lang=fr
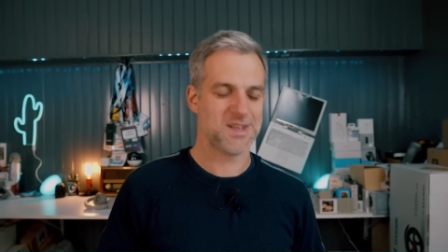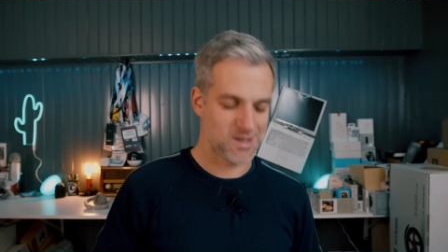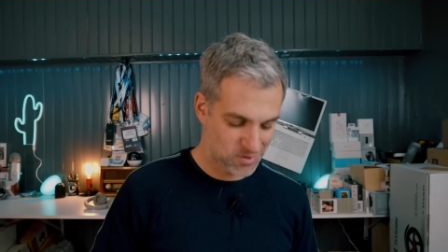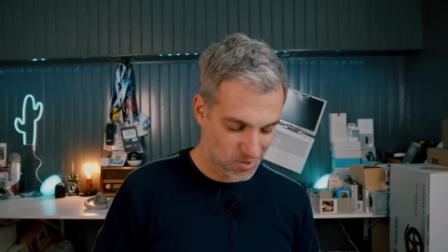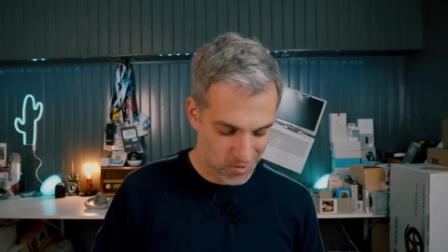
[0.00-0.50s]

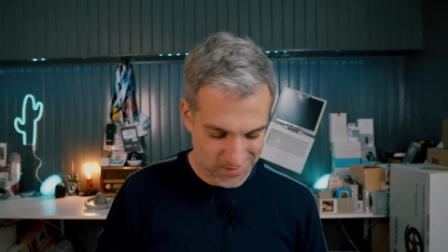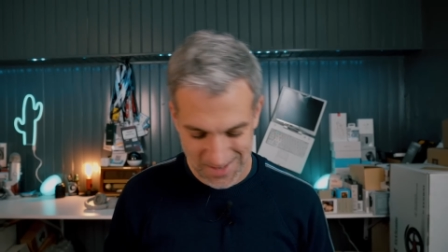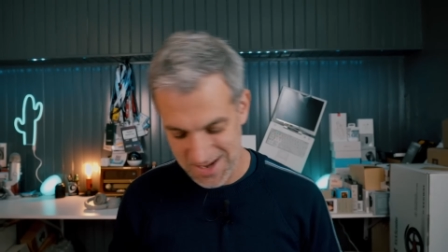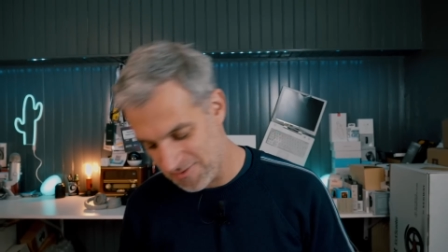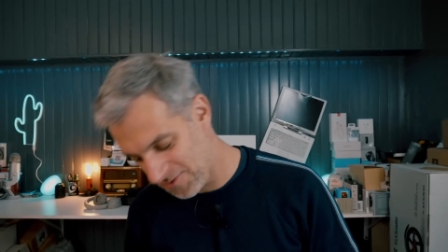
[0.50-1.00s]
euh, d'un
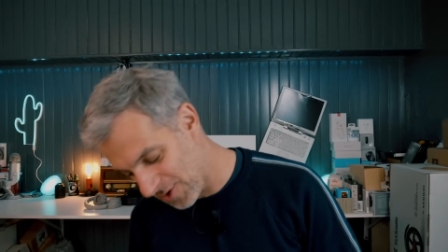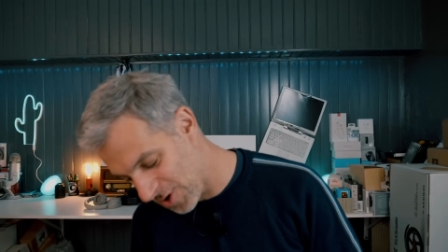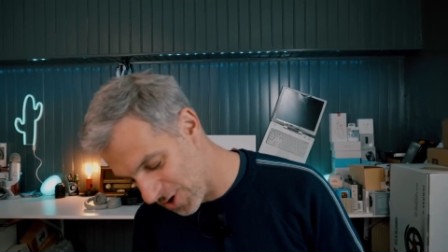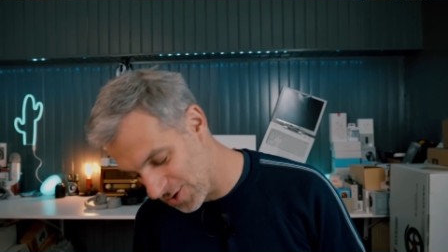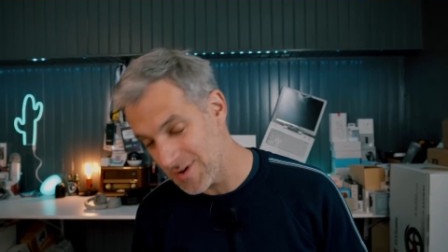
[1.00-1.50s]

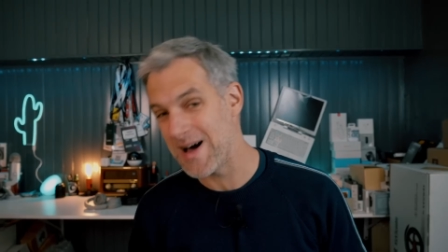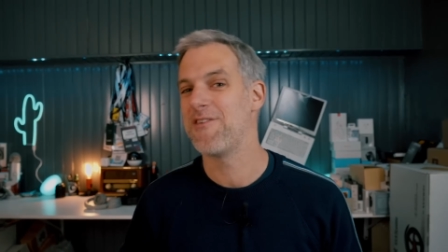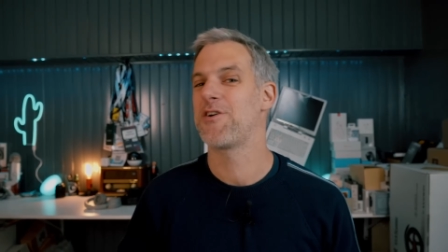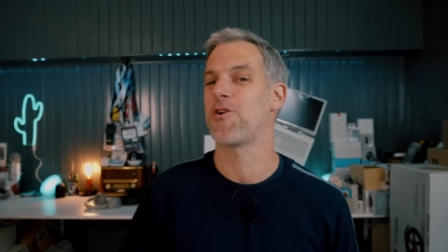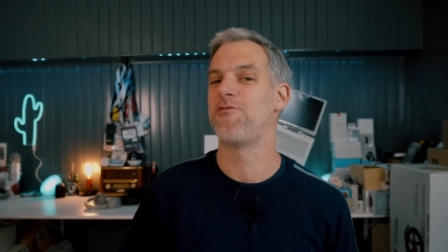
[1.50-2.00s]
téléphone
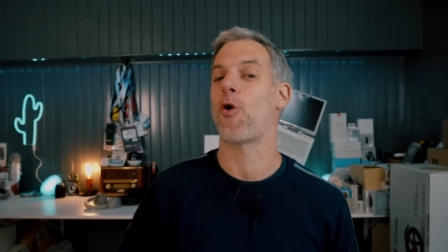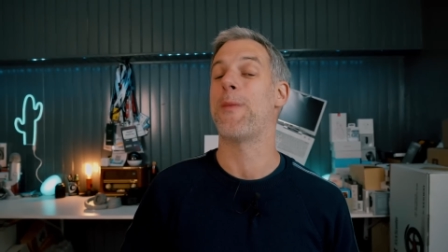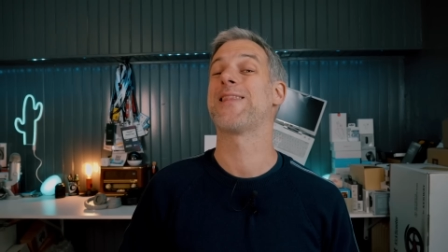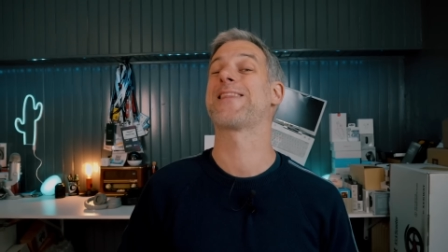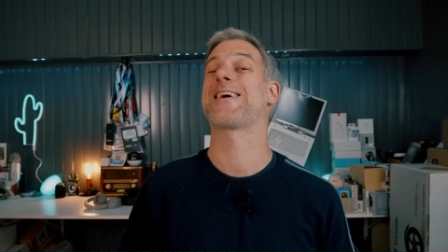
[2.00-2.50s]
avec un
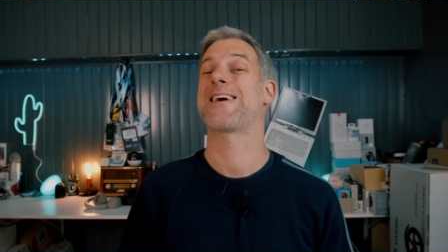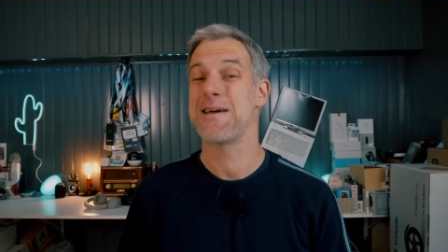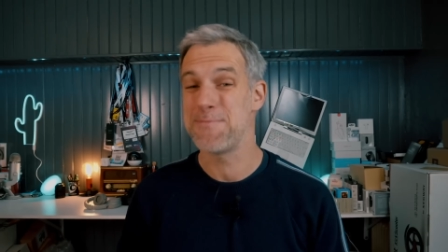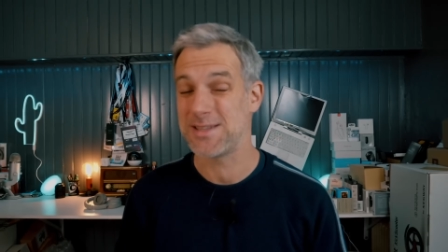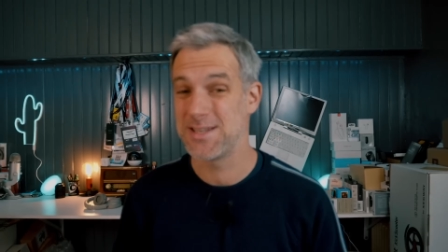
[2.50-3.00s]
format
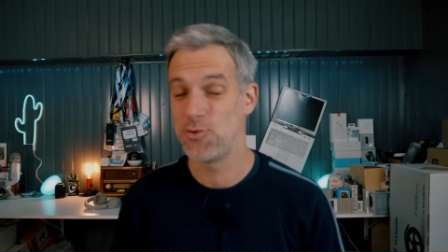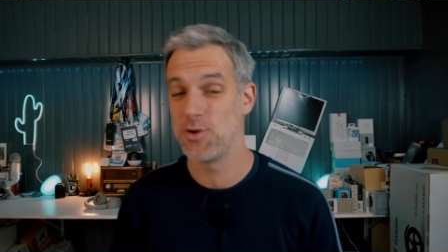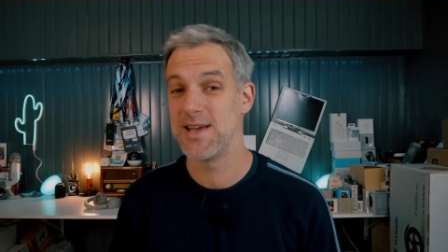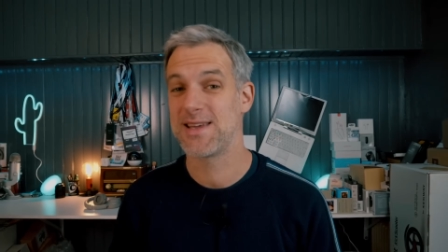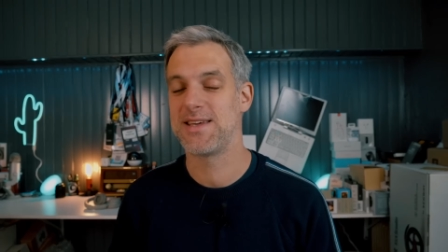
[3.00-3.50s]
très
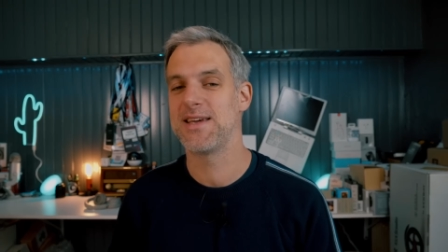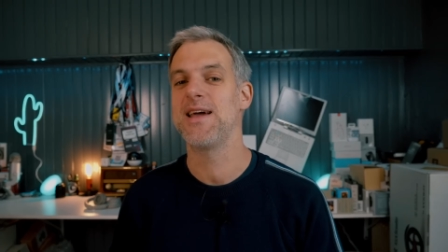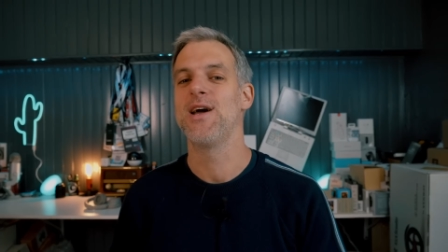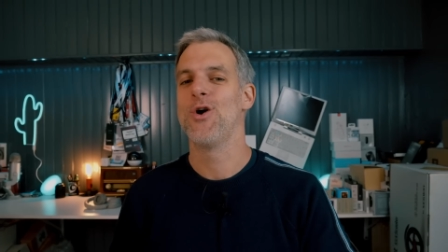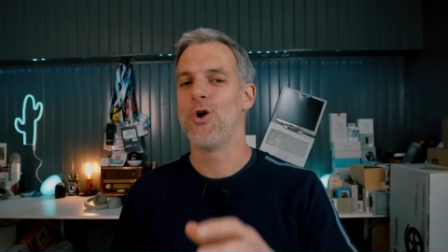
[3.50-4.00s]
particulier qui
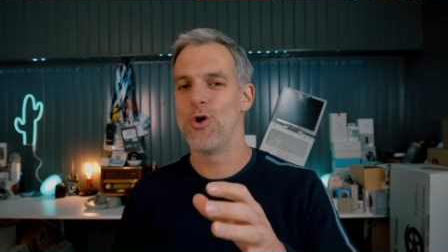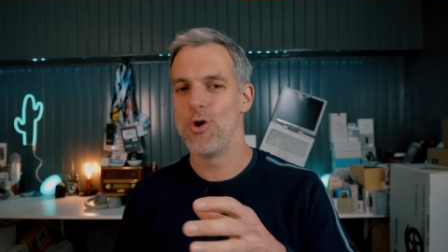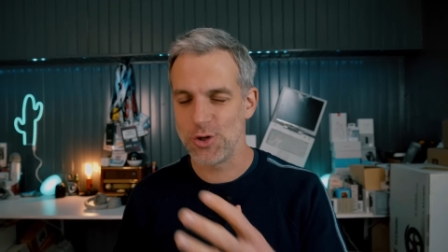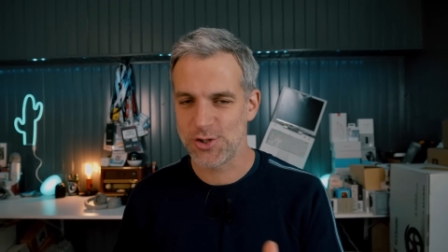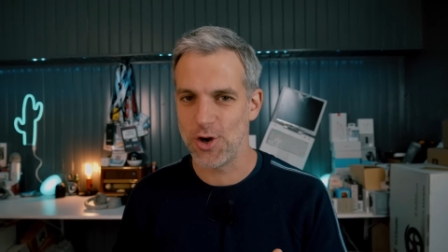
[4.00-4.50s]
est
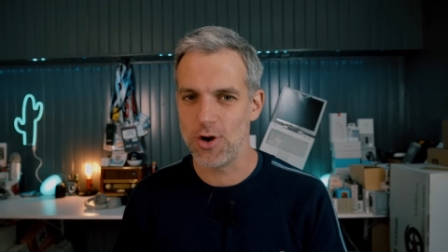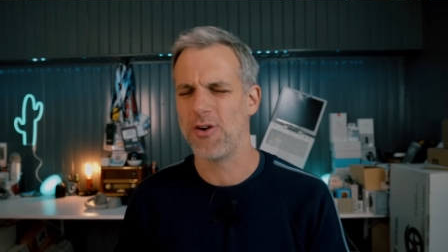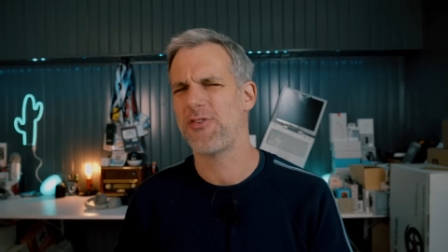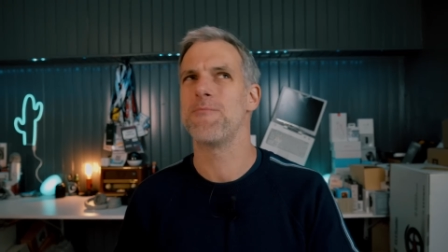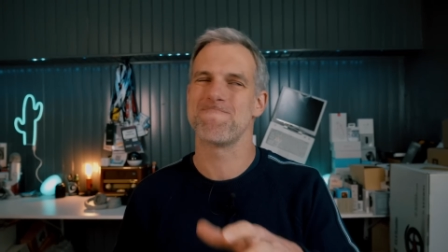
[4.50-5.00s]
le seul,
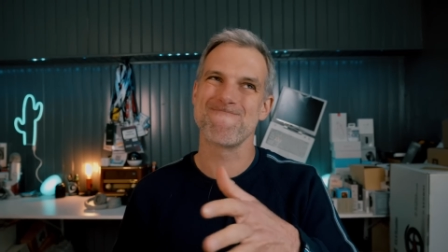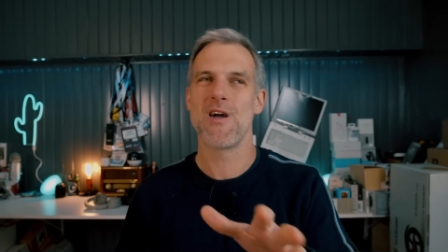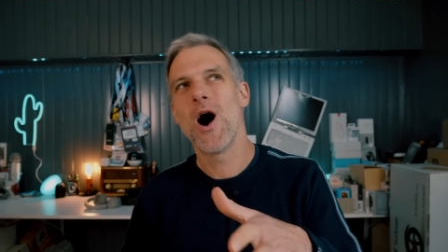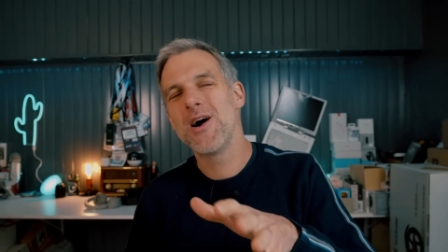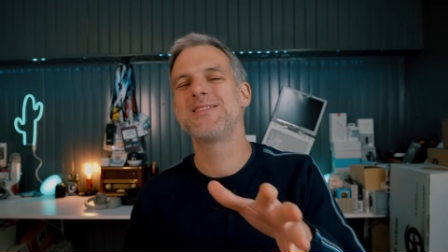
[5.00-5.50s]
enfin
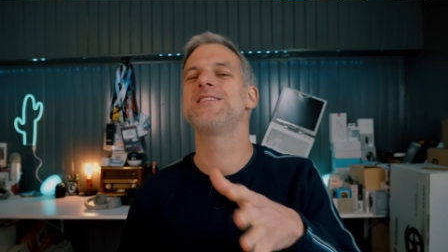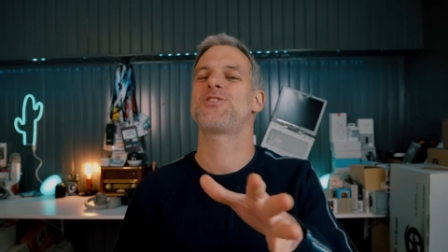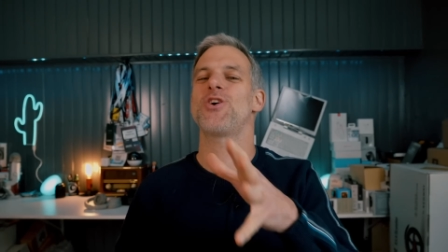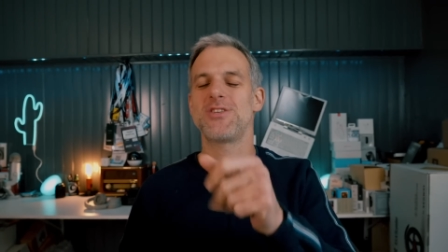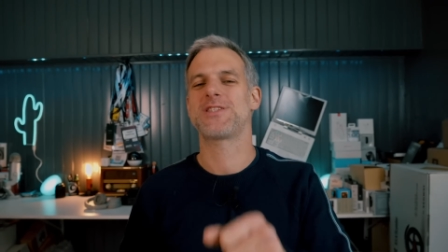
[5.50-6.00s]
un des
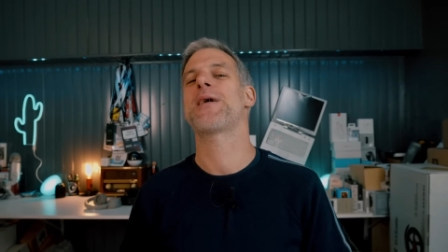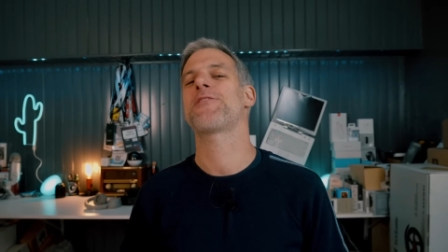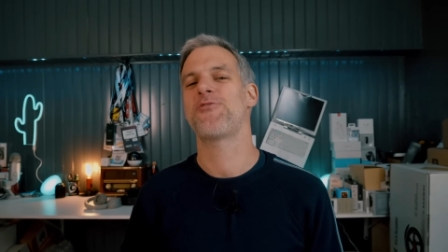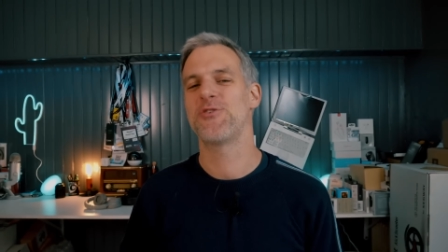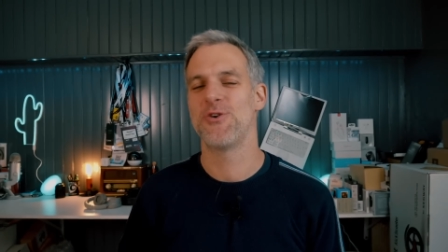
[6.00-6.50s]
seuls
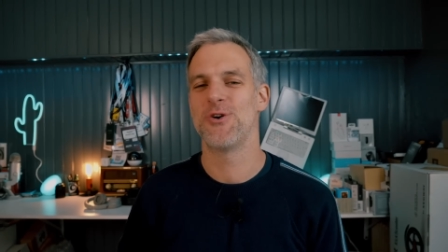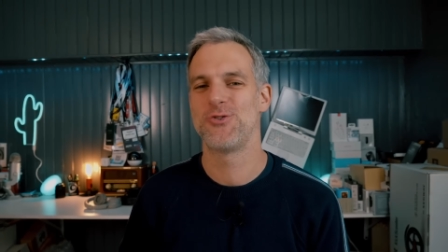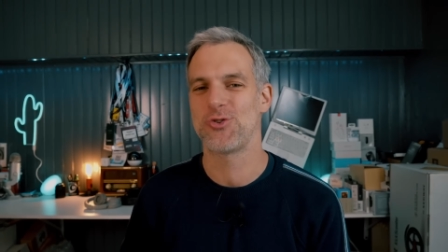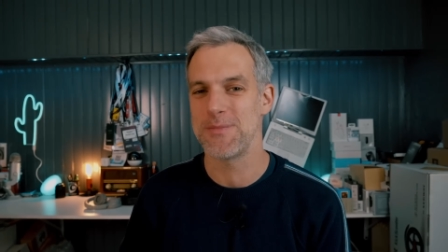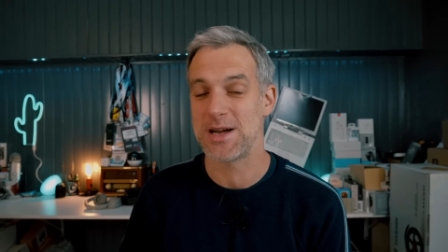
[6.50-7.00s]
smartphones euh,
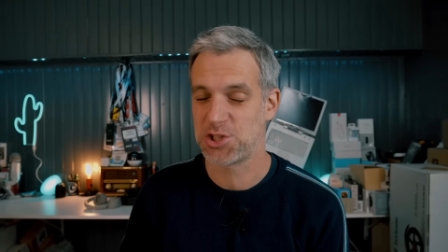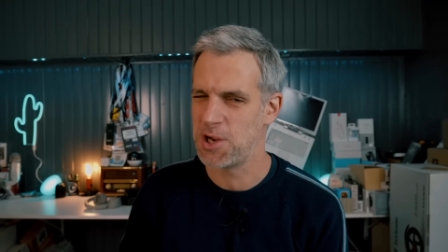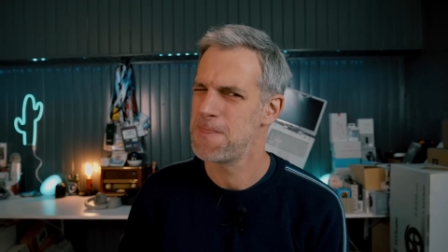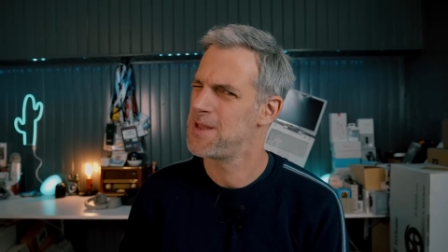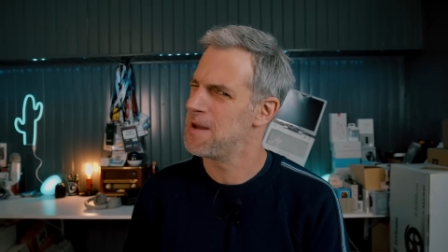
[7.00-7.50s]
sur le
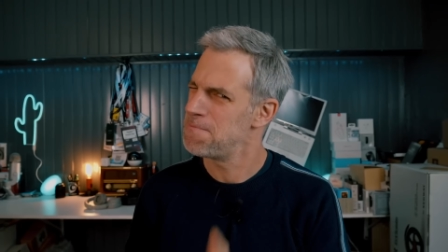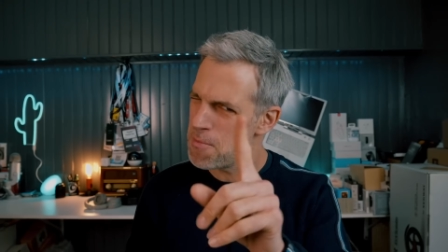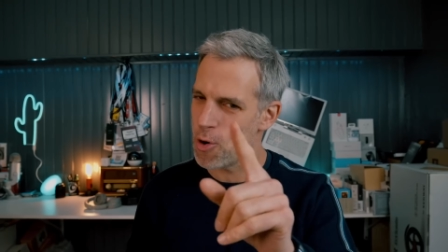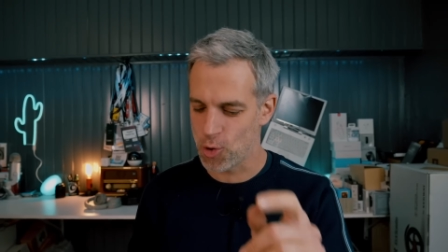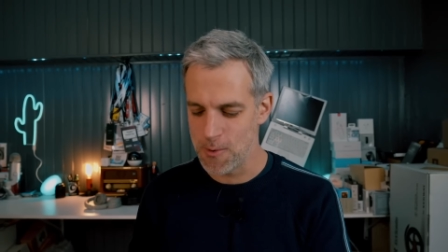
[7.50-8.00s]
marché, il n'y en a pas
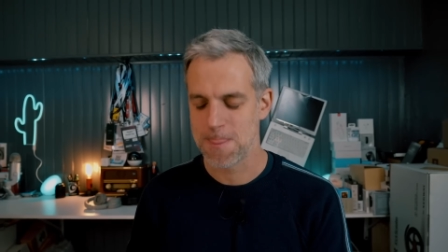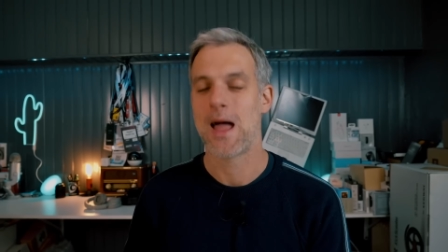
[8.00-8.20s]
beaucoup,